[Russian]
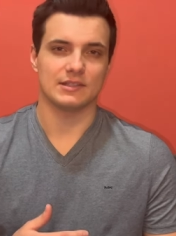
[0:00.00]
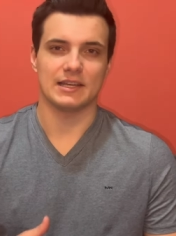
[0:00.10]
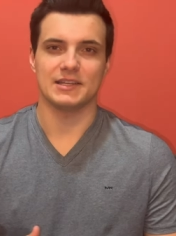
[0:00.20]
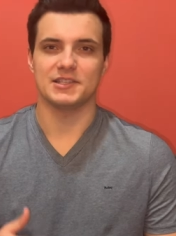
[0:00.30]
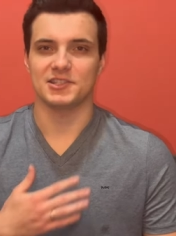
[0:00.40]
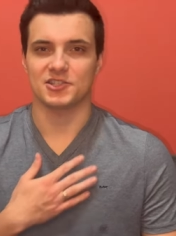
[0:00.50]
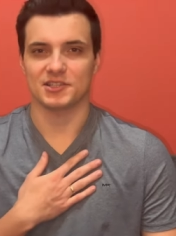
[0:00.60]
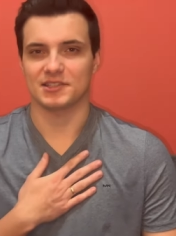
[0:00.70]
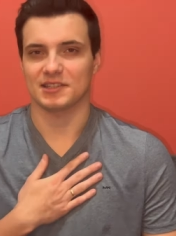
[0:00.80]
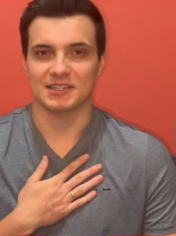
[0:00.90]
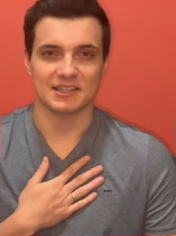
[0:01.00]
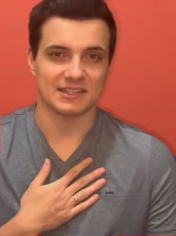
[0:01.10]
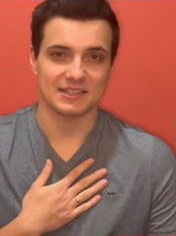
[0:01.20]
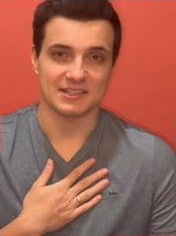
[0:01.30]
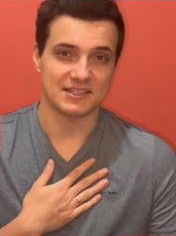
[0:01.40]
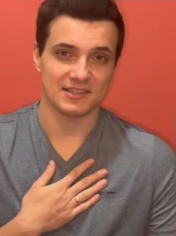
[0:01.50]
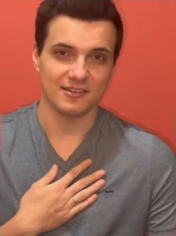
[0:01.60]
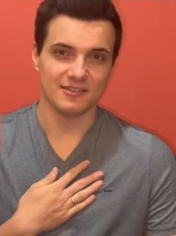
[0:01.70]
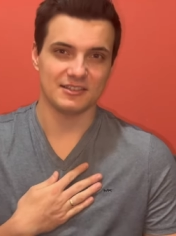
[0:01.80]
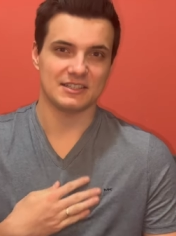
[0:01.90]
я, если честно, так никогда не
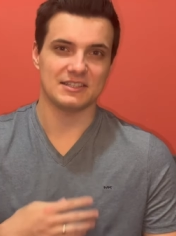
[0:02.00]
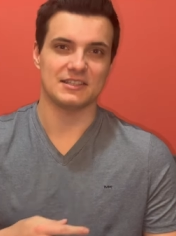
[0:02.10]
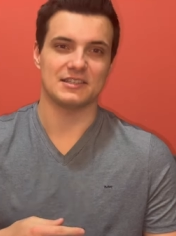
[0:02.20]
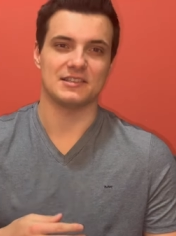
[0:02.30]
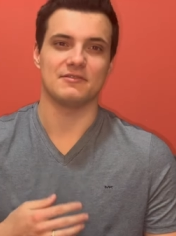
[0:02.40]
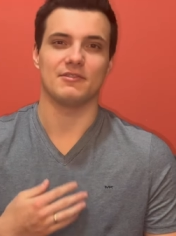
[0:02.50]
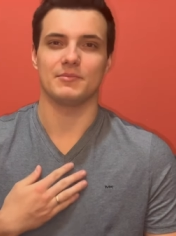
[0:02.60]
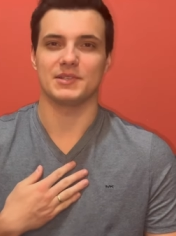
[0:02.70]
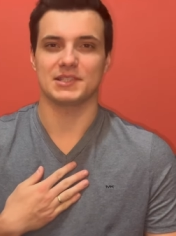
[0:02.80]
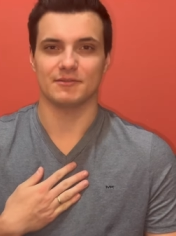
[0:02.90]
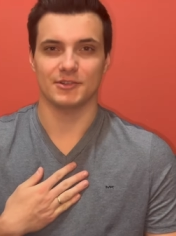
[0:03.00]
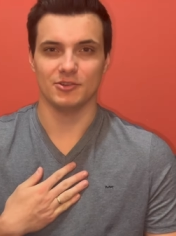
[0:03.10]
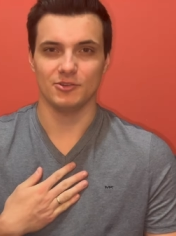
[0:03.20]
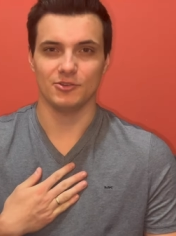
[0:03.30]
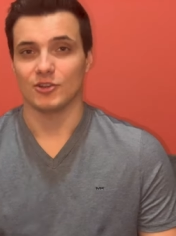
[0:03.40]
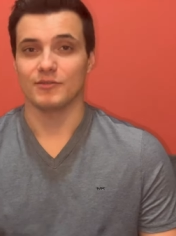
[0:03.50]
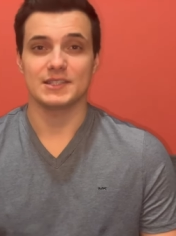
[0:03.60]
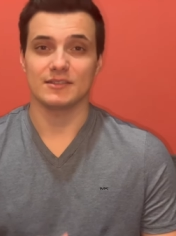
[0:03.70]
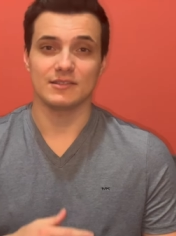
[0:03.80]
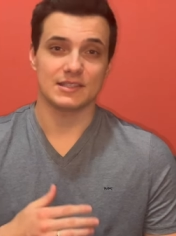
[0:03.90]
делал и вам не советую, но вы
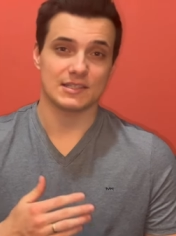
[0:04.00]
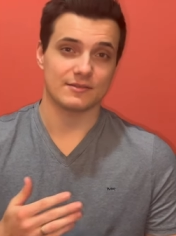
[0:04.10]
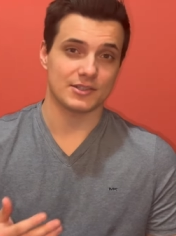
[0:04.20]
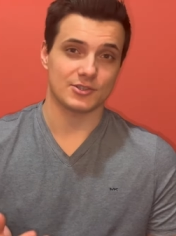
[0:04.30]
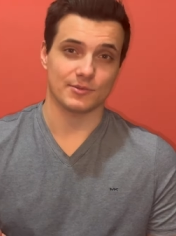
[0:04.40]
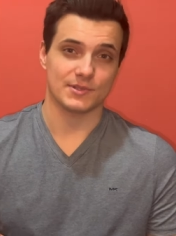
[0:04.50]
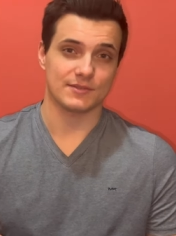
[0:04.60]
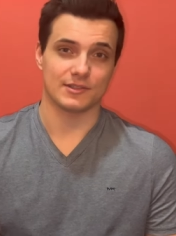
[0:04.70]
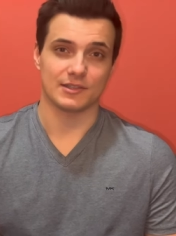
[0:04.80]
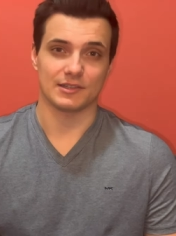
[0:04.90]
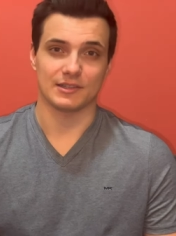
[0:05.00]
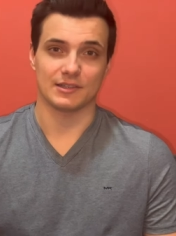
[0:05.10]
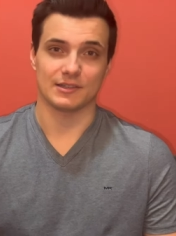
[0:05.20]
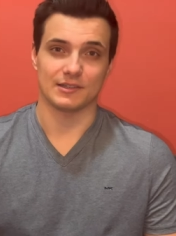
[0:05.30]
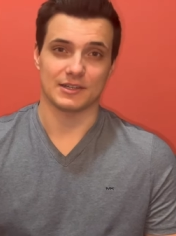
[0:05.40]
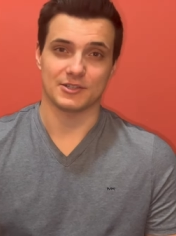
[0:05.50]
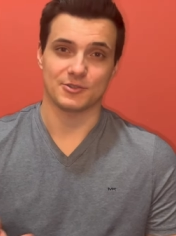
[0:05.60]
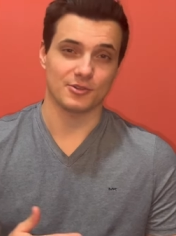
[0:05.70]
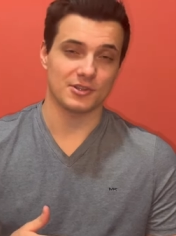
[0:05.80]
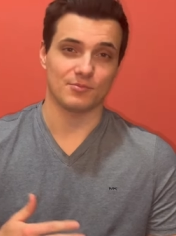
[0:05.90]
делаете свои собственные
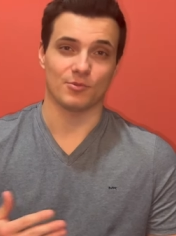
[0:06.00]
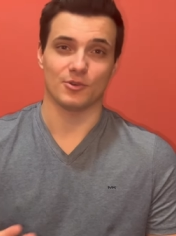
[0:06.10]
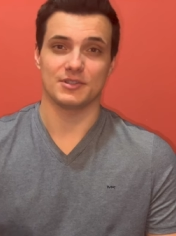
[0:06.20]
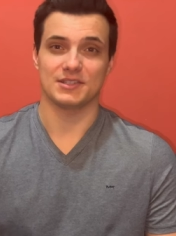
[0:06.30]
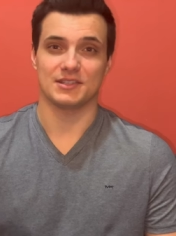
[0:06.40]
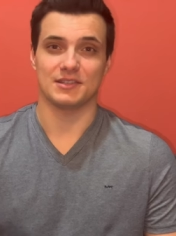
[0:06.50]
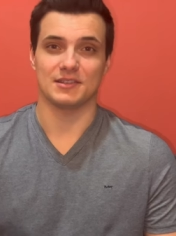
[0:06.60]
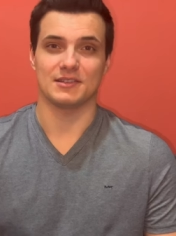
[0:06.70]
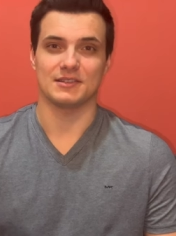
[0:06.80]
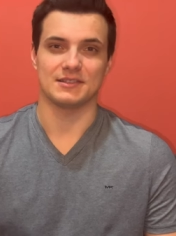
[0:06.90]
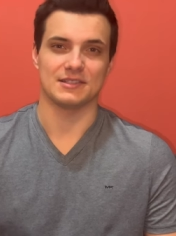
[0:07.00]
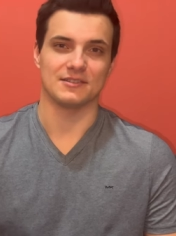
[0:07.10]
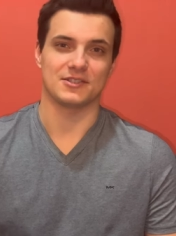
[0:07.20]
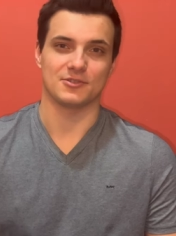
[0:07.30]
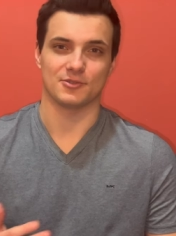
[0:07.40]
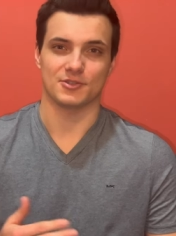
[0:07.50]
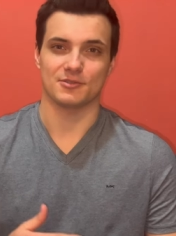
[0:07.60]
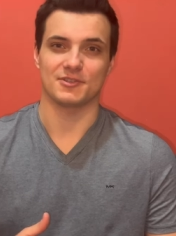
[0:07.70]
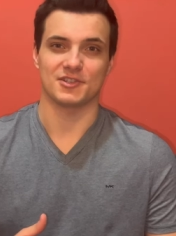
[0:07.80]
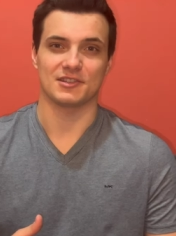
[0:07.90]
расчеты, поиски и делаете то, что
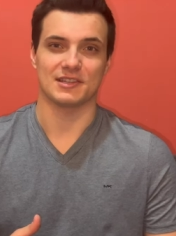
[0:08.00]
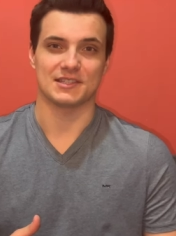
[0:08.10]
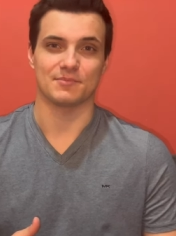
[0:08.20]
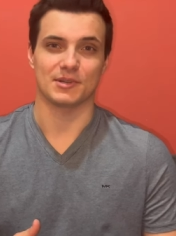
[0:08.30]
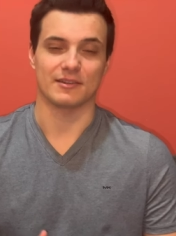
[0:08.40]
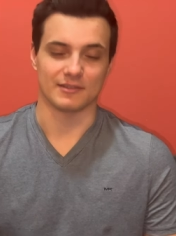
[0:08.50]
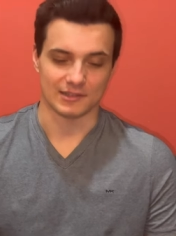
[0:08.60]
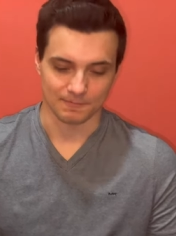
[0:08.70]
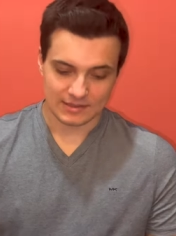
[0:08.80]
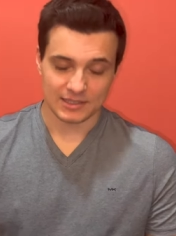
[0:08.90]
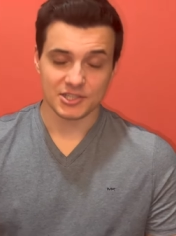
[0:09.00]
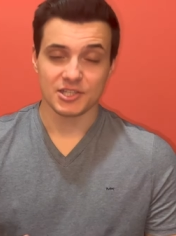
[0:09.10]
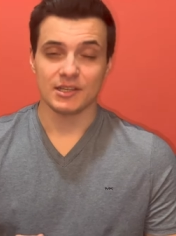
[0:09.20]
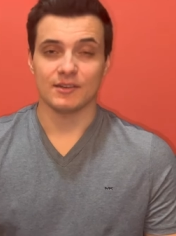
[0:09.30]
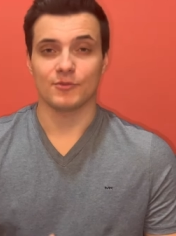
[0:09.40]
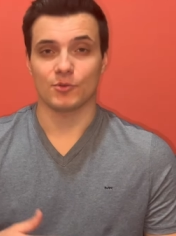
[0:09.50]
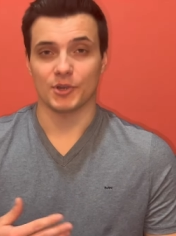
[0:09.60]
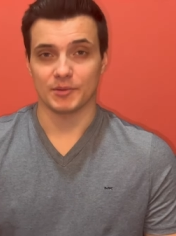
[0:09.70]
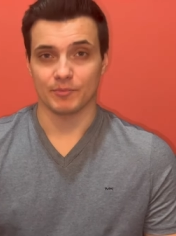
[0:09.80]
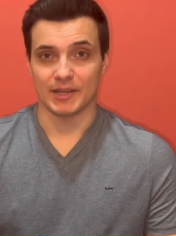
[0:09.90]
вы считаете правильным. Также в
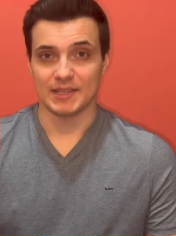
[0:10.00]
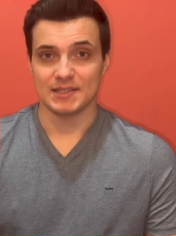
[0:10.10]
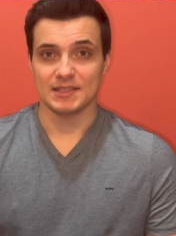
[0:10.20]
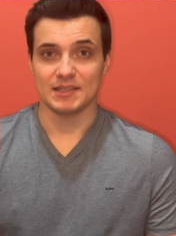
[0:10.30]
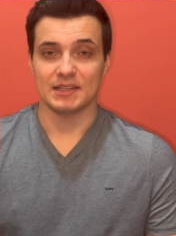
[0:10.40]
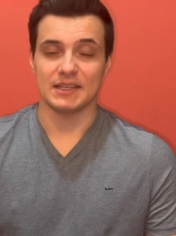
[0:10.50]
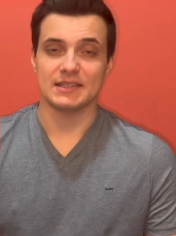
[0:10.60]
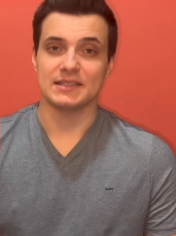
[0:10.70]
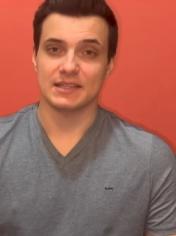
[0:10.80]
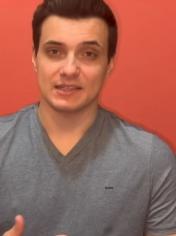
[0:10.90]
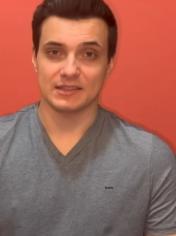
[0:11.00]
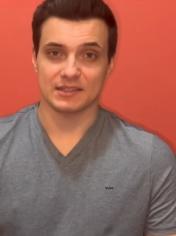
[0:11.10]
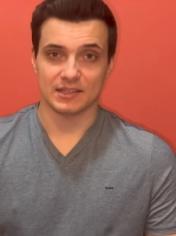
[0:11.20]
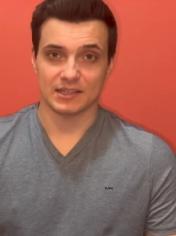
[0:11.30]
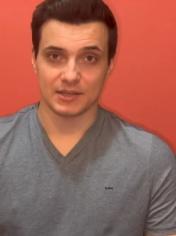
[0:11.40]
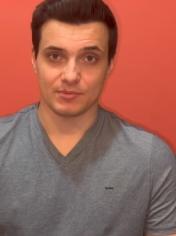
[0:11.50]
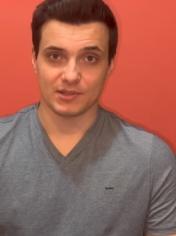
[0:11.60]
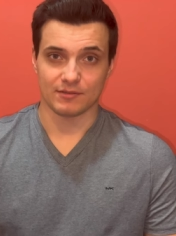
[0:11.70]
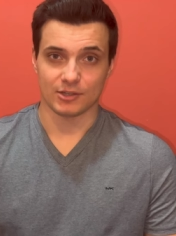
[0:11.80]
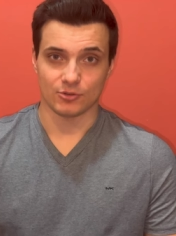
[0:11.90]
Coinbase есть некоторые
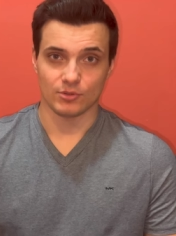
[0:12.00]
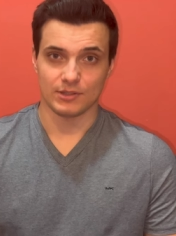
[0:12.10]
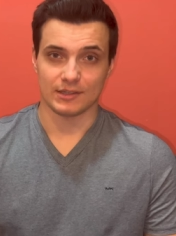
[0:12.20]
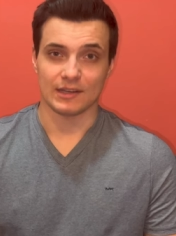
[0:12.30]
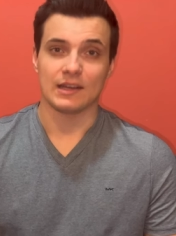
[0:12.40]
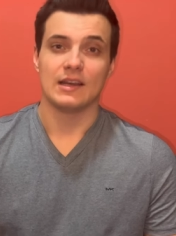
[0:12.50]
криптовалюты,